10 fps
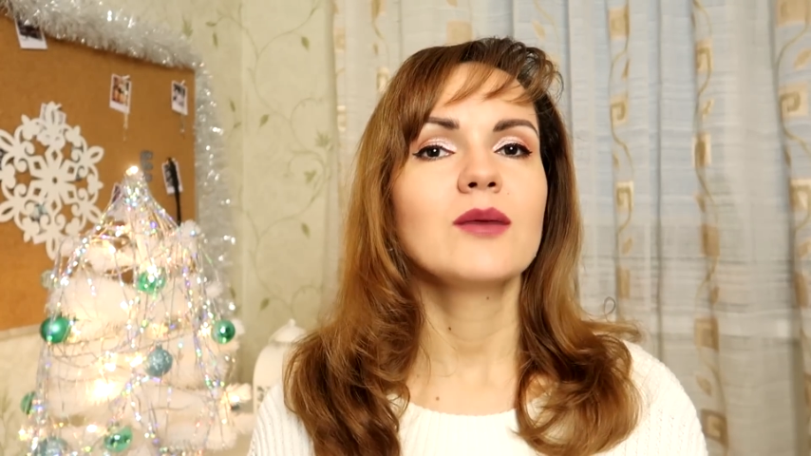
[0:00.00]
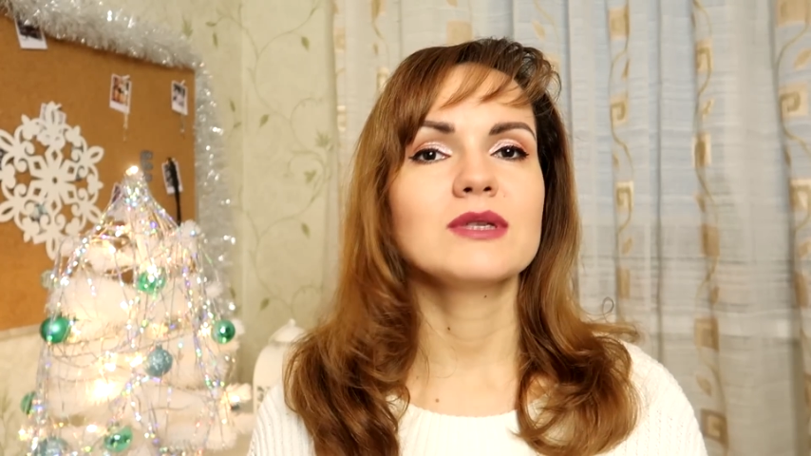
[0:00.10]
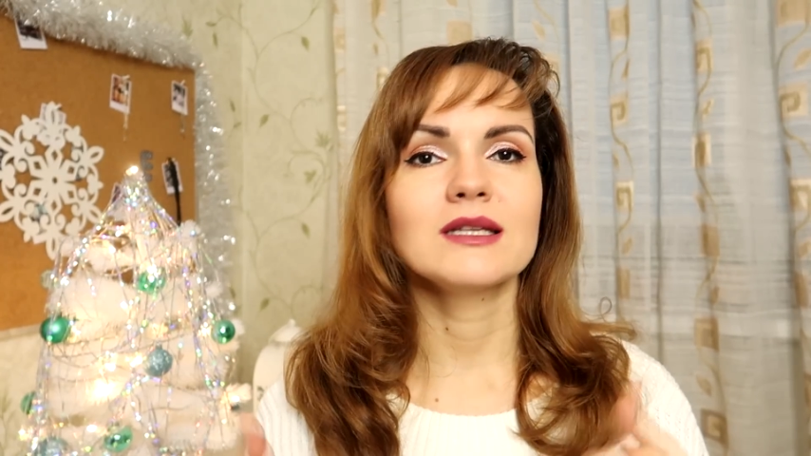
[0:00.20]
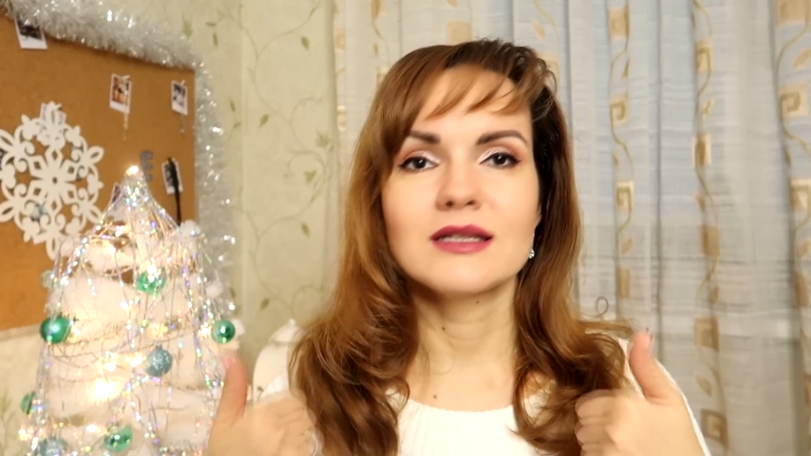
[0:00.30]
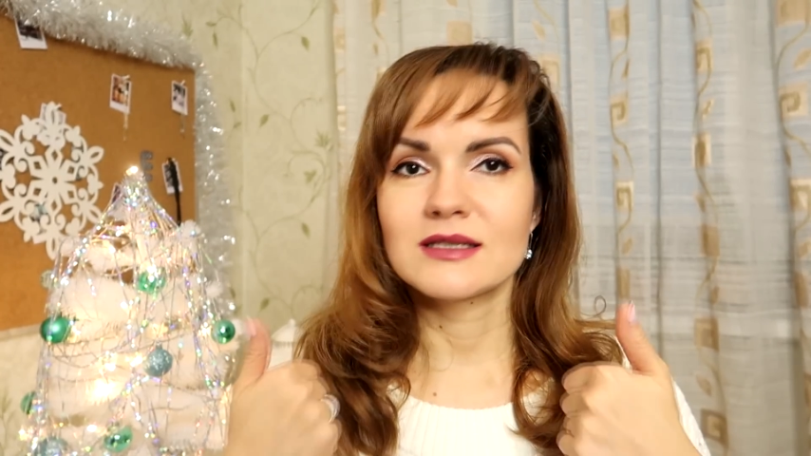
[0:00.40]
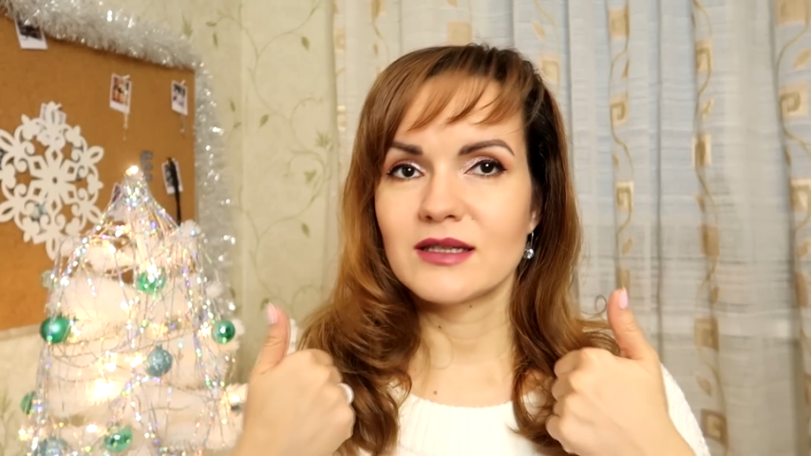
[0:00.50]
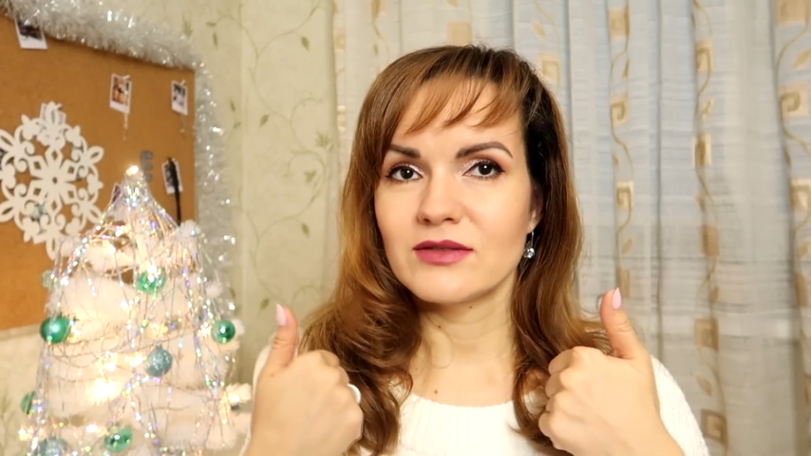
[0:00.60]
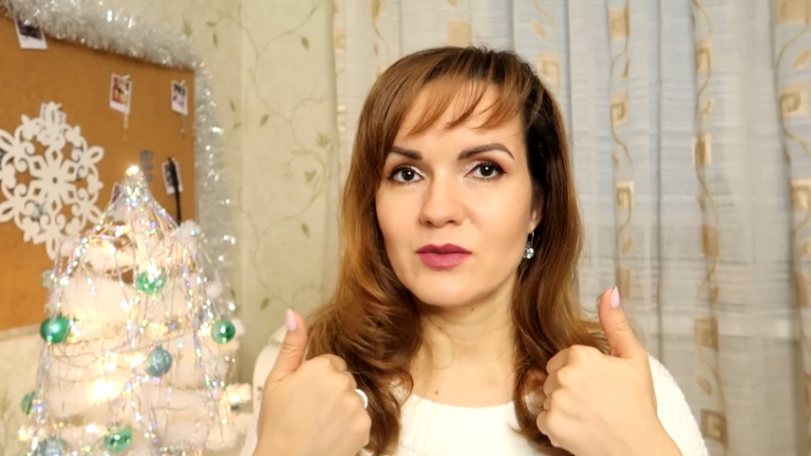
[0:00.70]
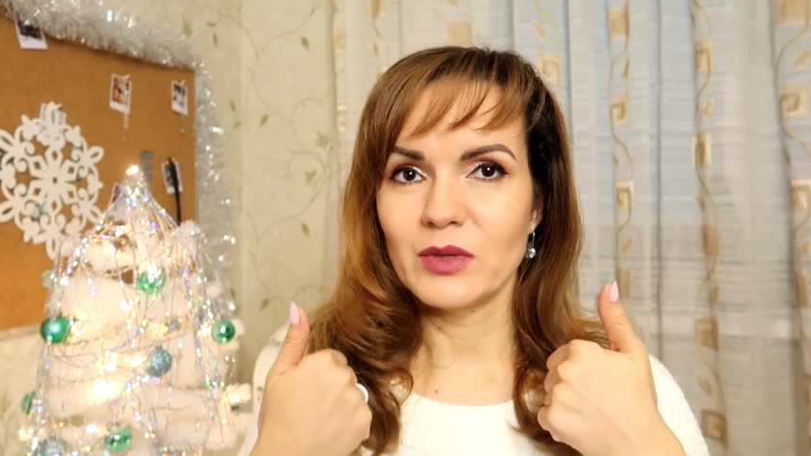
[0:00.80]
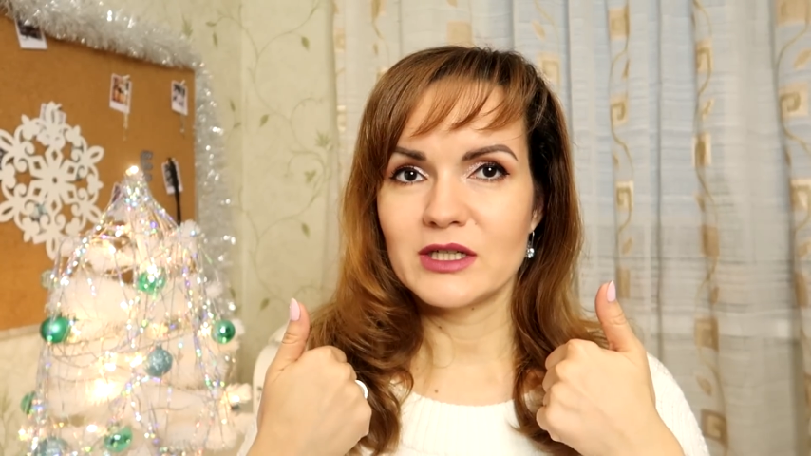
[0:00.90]
обязательно
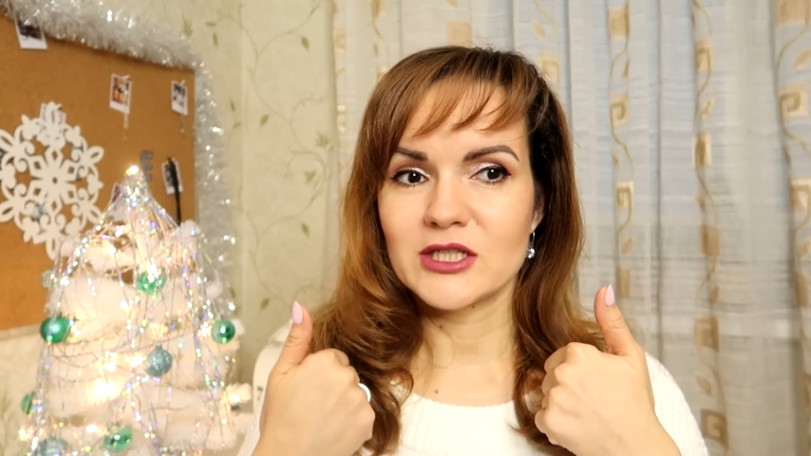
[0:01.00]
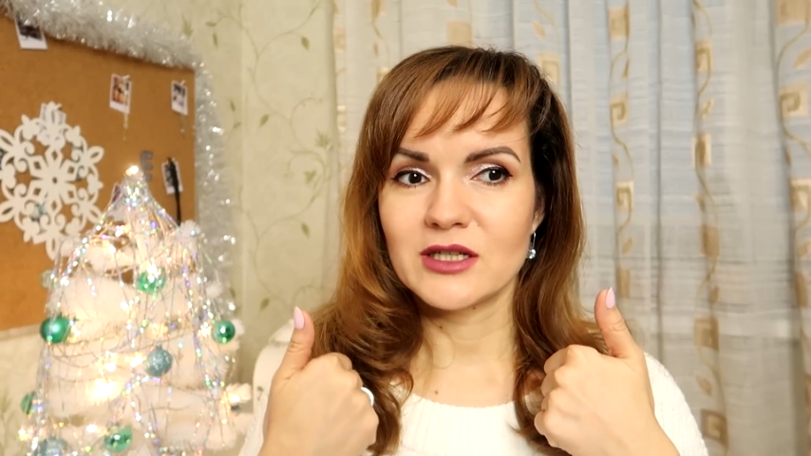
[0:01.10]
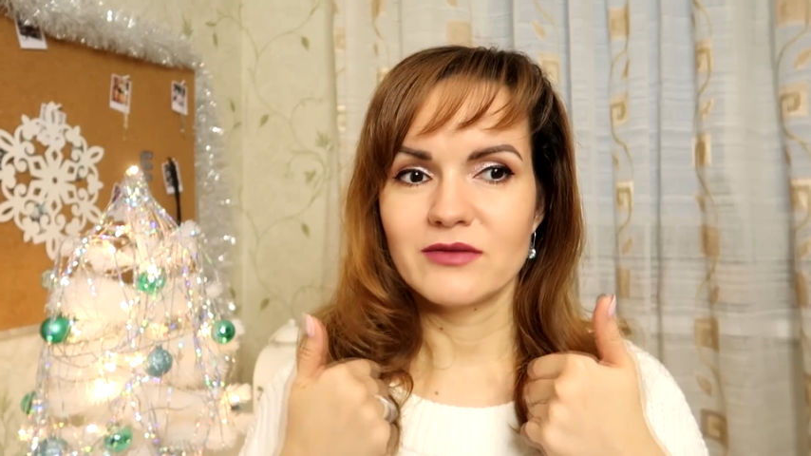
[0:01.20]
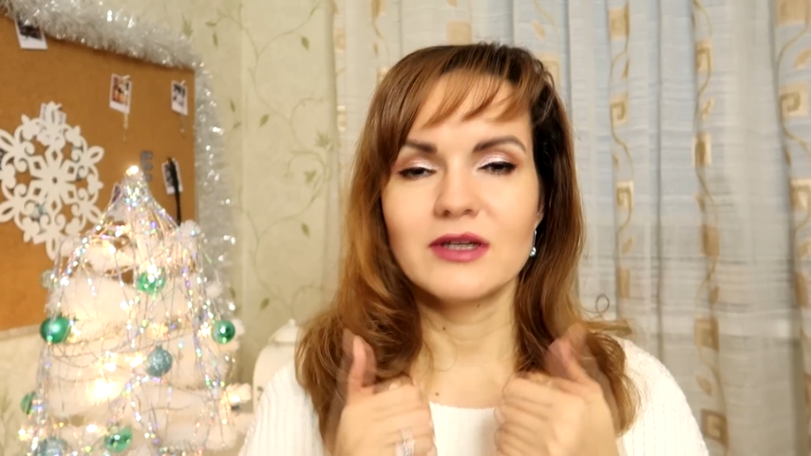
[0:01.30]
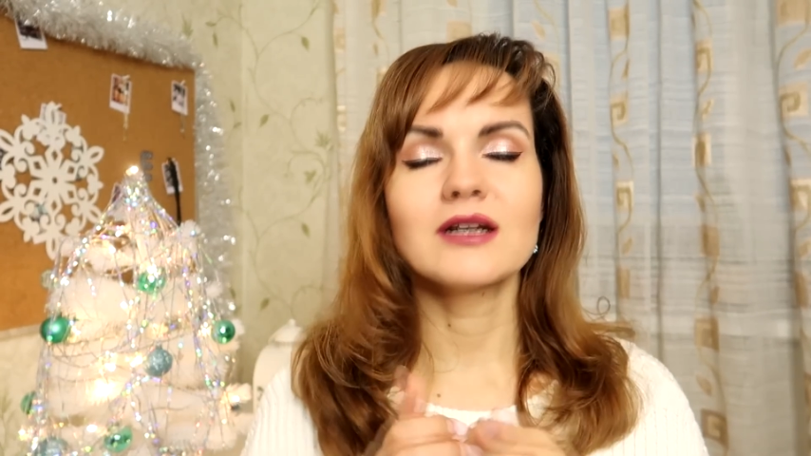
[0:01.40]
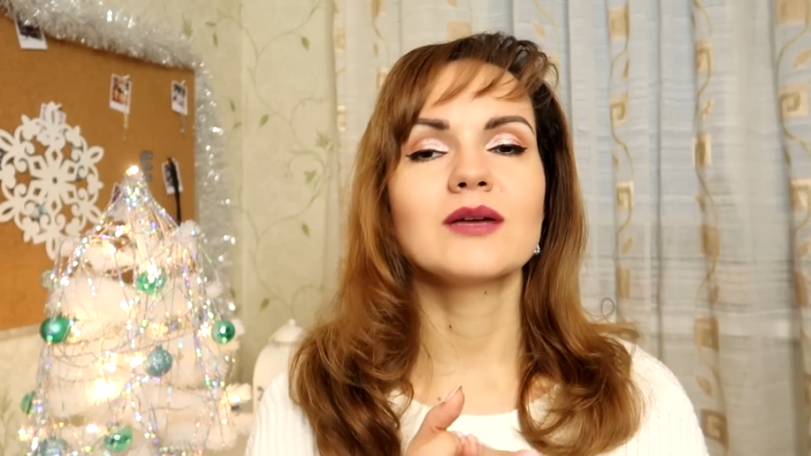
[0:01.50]
ставьте пальчик вверх,